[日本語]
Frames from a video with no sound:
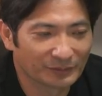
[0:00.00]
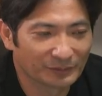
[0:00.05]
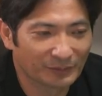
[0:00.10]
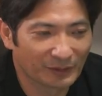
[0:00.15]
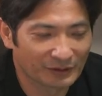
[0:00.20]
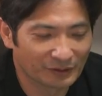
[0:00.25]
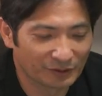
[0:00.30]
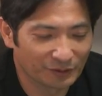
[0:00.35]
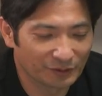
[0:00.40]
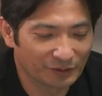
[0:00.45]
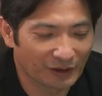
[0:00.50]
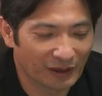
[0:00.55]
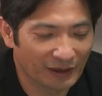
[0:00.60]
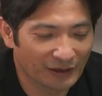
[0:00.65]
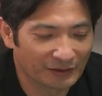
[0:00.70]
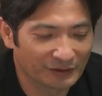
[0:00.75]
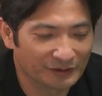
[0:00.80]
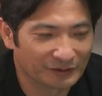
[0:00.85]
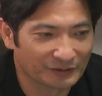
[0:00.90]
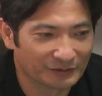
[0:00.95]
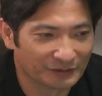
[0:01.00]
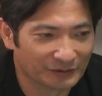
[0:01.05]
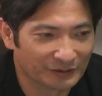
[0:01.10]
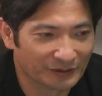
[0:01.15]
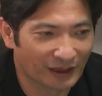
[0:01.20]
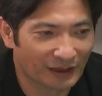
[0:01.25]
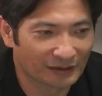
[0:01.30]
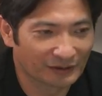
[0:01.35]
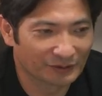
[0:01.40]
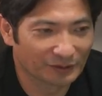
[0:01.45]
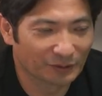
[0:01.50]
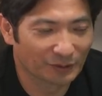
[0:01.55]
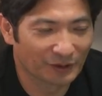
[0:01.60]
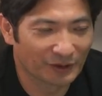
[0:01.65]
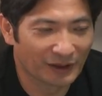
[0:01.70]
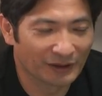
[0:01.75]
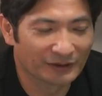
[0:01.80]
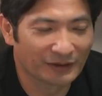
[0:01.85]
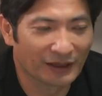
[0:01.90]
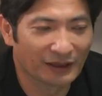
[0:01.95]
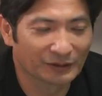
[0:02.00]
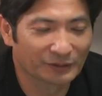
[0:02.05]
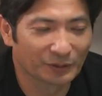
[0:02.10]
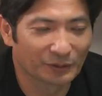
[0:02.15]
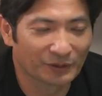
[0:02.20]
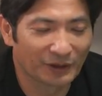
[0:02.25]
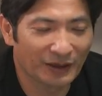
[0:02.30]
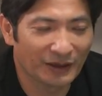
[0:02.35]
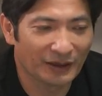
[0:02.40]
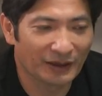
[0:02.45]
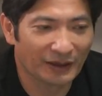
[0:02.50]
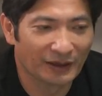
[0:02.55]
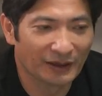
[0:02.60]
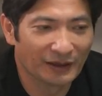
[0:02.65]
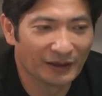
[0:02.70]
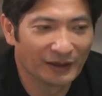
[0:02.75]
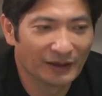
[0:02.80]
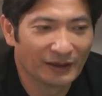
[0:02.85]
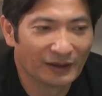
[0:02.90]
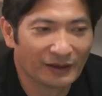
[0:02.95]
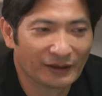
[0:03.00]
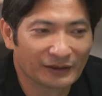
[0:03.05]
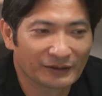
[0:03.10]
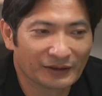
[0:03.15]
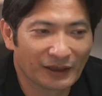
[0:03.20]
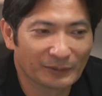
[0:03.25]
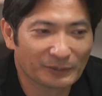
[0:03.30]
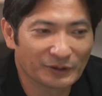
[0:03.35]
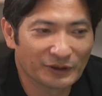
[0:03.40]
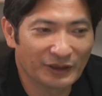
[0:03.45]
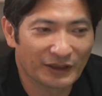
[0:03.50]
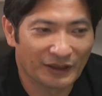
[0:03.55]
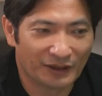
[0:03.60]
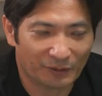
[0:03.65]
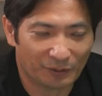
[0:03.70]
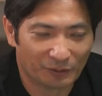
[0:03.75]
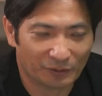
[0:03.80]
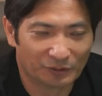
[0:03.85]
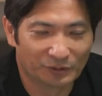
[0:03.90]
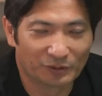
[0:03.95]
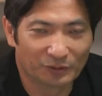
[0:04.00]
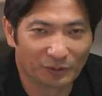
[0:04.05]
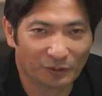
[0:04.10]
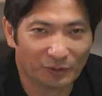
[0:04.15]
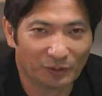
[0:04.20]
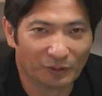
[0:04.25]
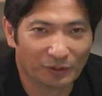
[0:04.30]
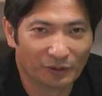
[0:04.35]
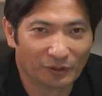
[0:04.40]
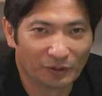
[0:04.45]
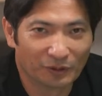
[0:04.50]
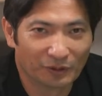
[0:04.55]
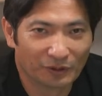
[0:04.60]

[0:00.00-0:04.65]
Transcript: 今、まあ、10-3と入れた後に、タブキーを押すと、